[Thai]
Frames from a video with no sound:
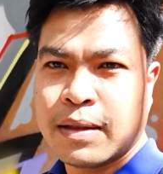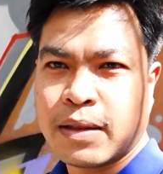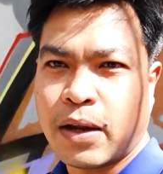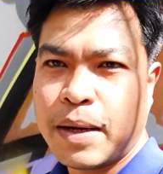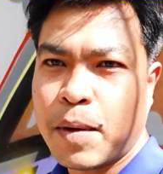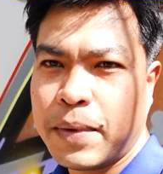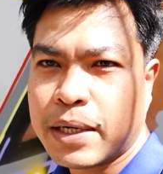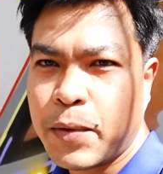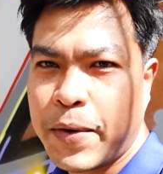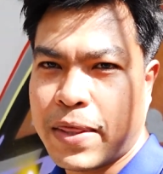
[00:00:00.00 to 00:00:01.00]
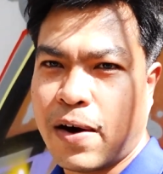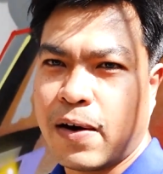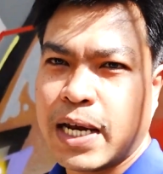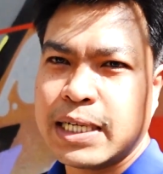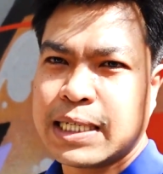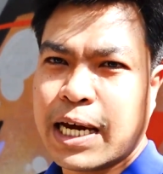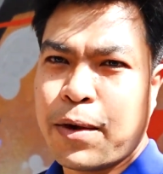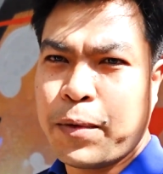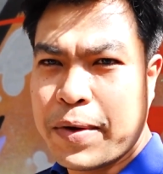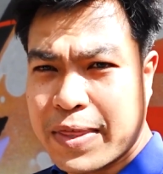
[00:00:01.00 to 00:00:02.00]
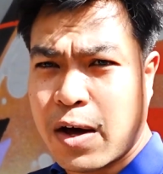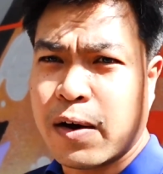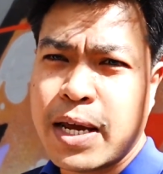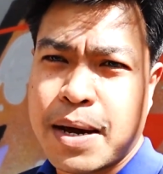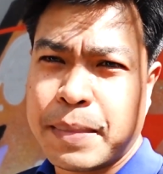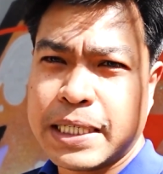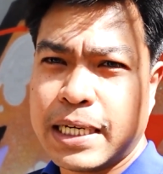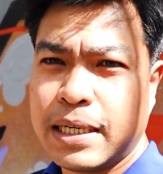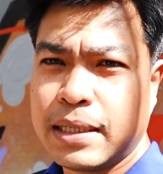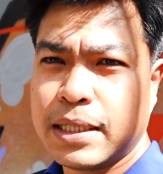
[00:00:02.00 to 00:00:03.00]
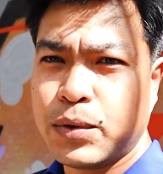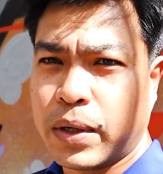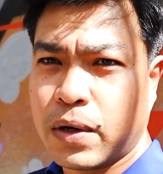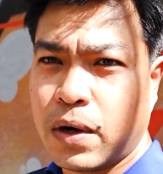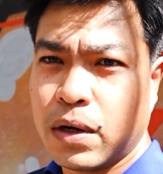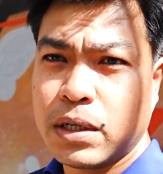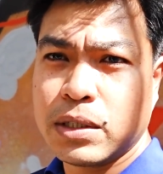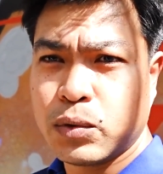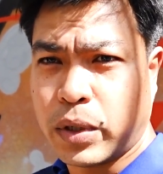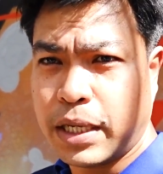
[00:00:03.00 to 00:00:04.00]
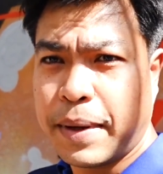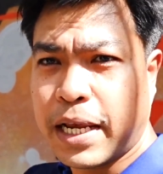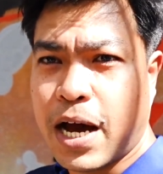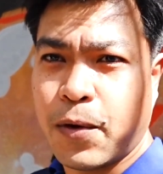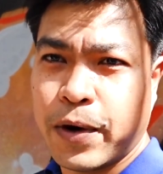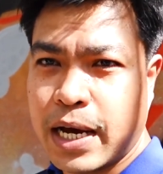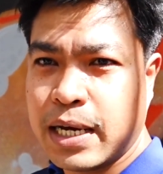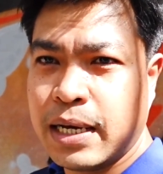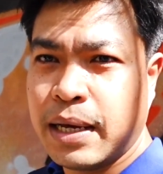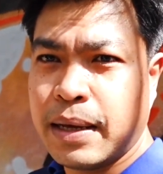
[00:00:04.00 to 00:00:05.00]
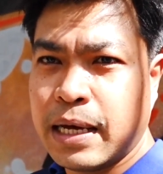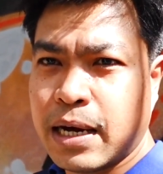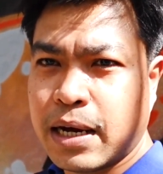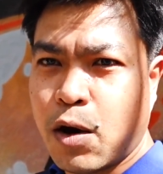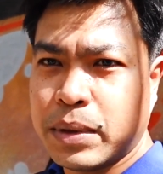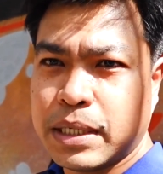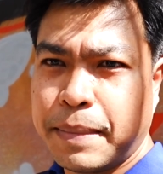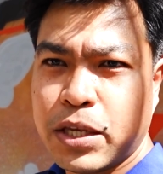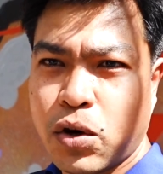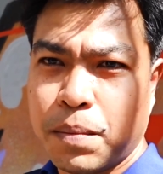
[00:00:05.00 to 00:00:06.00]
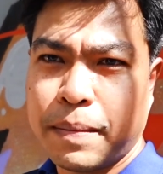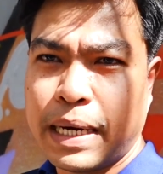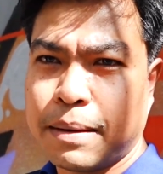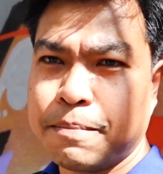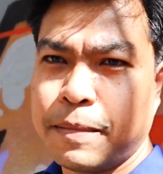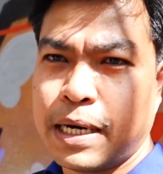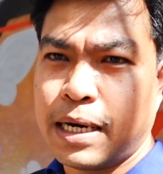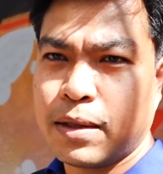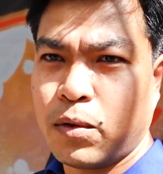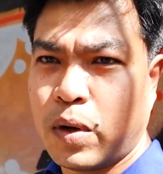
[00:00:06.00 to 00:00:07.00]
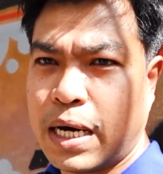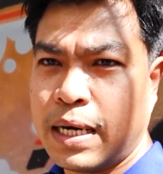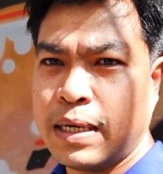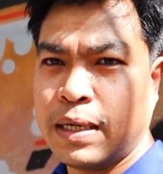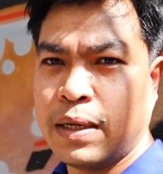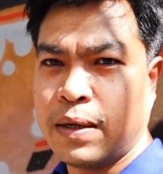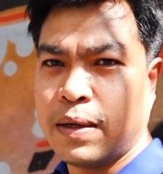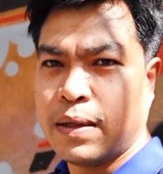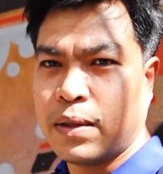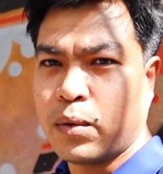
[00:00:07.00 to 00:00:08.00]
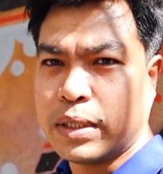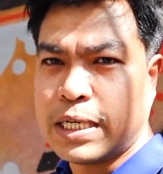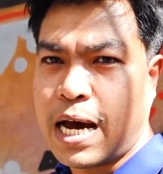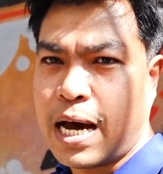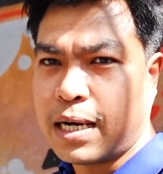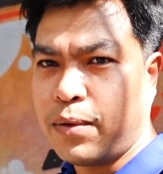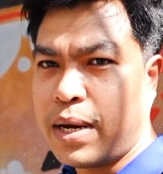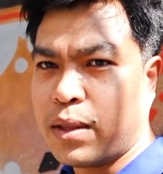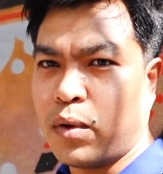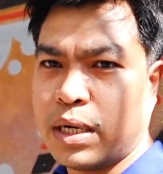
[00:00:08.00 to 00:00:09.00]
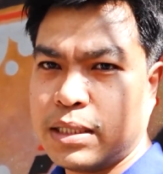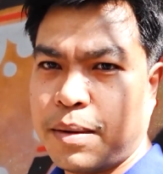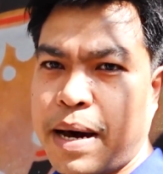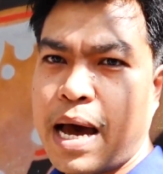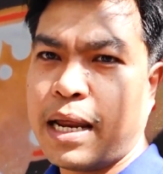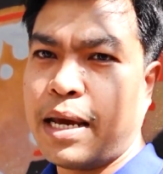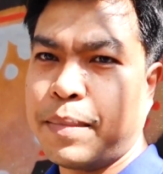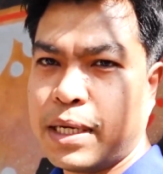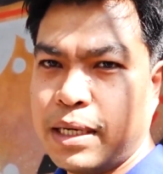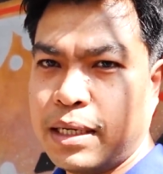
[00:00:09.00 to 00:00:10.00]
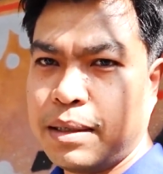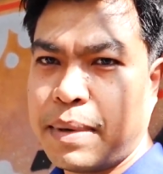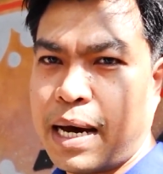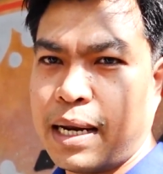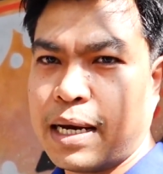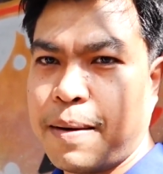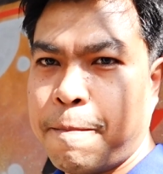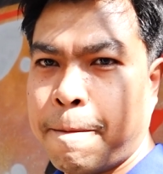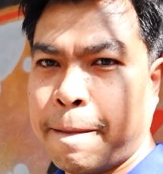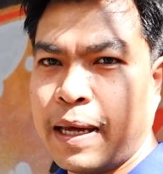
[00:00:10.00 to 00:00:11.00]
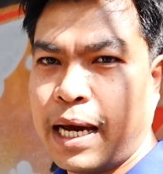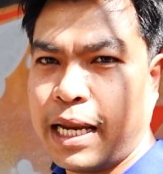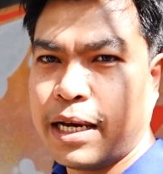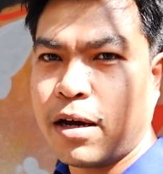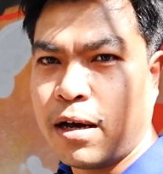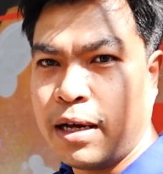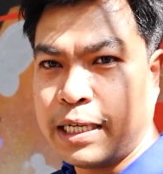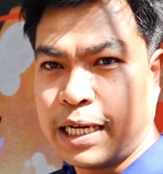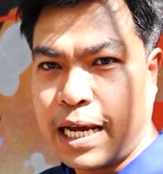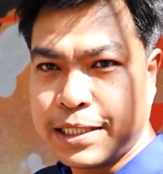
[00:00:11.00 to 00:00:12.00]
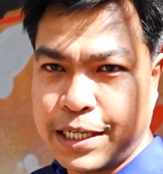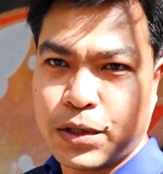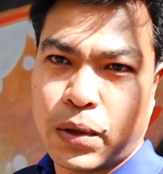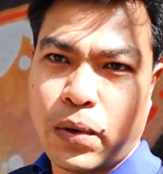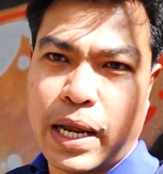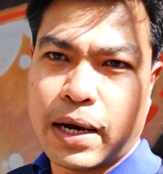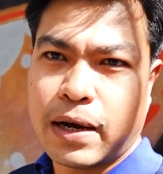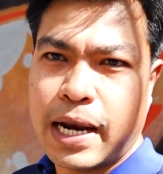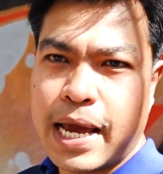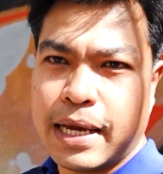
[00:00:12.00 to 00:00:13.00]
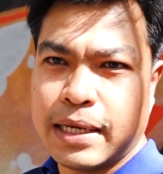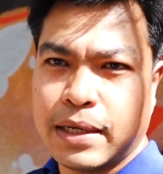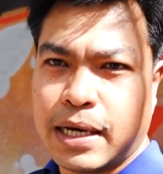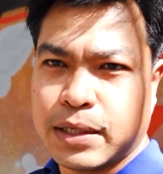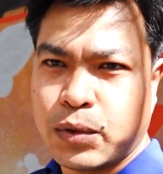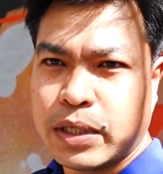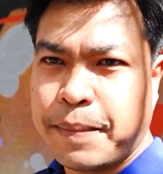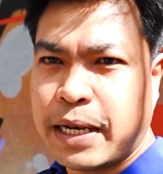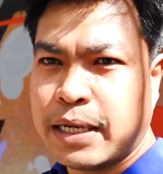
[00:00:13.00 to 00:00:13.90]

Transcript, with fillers: ตอนนี้ผมเลือกวิบิตสองนะฮะสังเกตวิบิตสองเนี่ยมันจะดึงในส่วนของส่วนที่เป็นเงานะฮะเงามันจะไม่จมไปกับตัวตัวฉากหรือว่าตัวเสื้อผ้าเนี่ยมันจะดึงขึ้นมานะครับอันนี้ก็จะได้สีสดด้วยแล้วก็ได้ช่วงที่เป็น